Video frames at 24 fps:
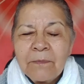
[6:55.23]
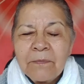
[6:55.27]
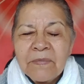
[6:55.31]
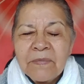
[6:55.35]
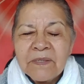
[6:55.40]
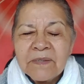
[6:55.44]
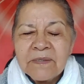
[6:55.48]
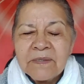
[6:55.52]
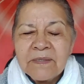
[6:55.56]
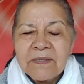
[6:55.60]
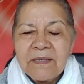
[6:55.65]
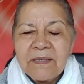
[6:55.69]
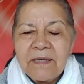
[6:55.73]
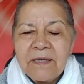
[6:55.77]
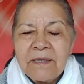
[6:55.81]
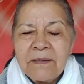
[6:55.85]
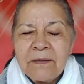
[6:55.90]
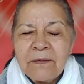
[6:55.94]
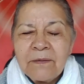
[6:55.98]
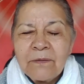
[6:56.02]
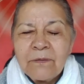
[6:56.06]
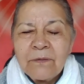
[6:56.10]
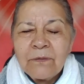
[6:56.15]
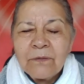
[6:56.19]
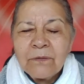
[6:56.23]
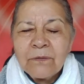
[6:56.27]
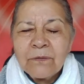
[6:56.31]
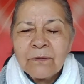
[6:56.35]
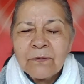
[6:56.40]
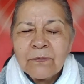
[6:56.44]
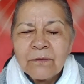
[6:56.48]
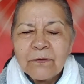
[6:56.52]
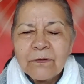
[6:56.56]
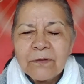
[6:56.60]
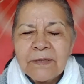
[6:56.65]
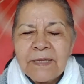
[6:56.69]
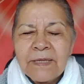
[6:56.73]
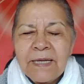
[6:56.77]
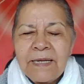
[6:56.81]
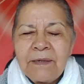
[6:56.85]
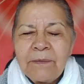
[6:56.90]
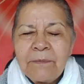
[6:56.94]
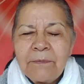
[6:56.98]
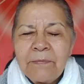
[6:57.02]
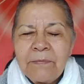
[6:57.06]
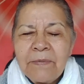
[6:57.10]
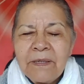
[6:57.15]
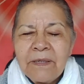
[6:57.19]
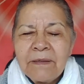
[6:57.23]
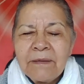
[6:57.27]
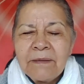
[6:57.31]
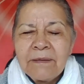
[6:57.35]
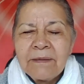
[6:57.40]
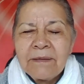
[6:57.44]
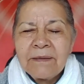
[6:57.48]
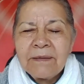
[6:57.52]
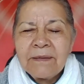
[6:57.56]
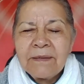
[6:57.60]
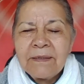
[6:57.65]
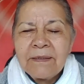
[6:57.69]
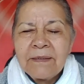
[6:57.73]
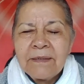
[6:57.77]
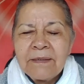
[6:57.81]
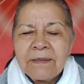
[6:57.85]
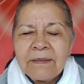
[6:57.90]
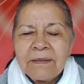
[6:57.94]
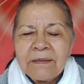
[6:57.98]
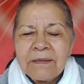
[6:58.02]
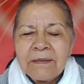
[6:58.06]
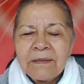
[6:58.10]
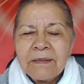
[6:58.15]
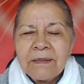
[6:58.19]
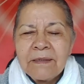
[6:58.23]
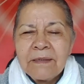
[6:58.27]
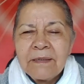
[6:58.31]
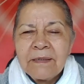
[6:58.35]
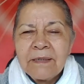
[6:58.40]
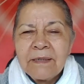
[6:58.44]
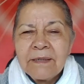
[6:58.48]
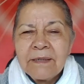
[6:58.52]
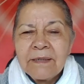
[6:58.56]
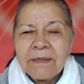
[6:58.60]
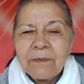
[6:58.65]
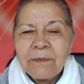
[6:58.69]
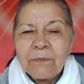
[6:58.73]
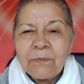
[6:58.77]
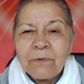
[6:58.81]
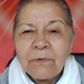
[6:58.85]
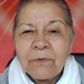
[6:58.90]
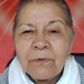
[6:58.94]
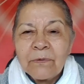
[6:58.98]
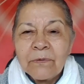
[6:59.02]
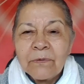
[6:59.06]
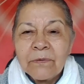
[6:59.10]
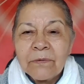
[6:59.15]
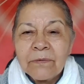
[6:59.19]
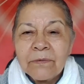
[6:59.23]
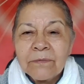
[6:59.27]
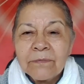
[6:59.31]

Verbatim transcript: Me siento totalmente llena de amor.